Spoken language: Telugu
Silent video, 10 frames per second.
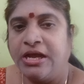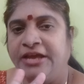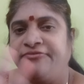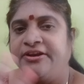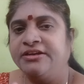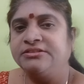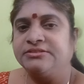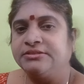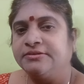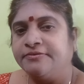హాయ్ ఫ్రెండ్స్
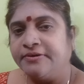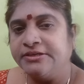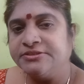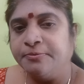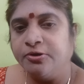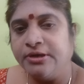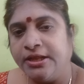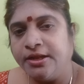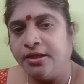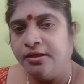ఫ్రెండ్స్
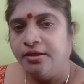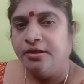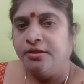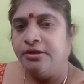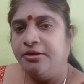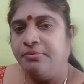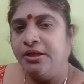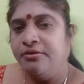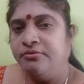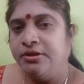బాగున్నారా నేను
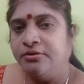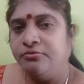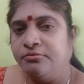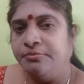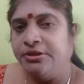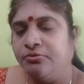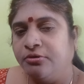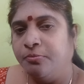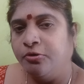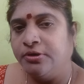బాగానే ఉన్నాను మీరు
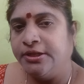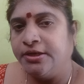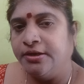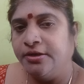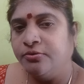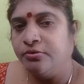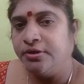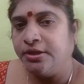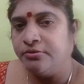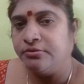కూడా బాగున్నారని
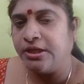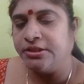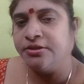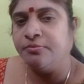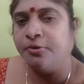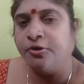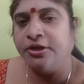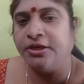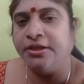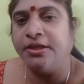అనుకుంటున్నాను అందరూ
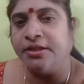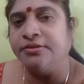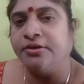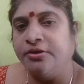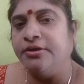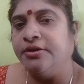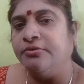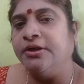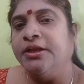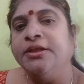బాగుండాలి అందరిలో నేను
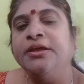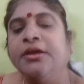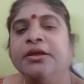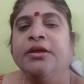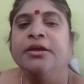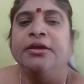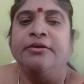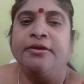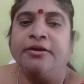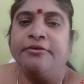ఉండాలి
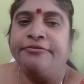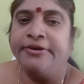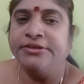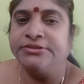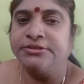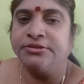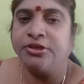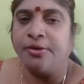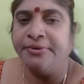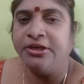ఫ్రెండ్స్
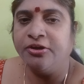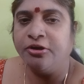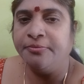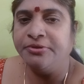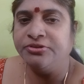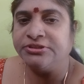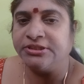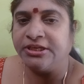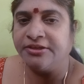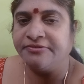టాపిక్లోకి వెళ్ళే ముందు
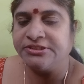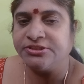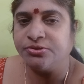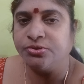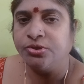చిన్న రిక్వెస్ట్